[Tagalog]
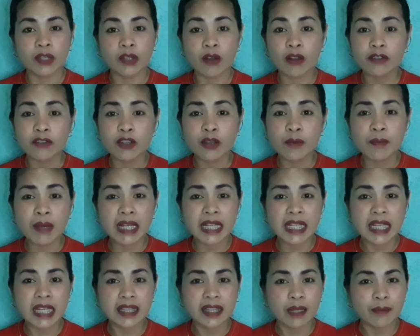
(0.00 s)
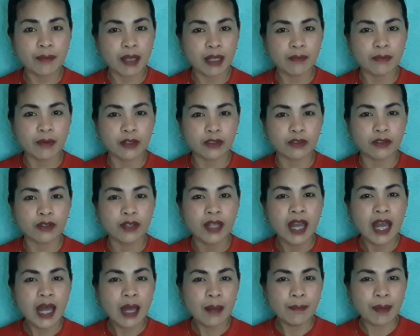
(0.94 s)
And also yung maliit na bell button,
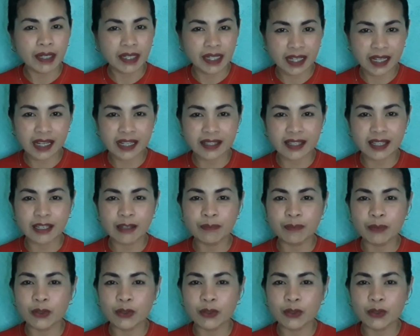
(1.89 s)
pakiclick na rin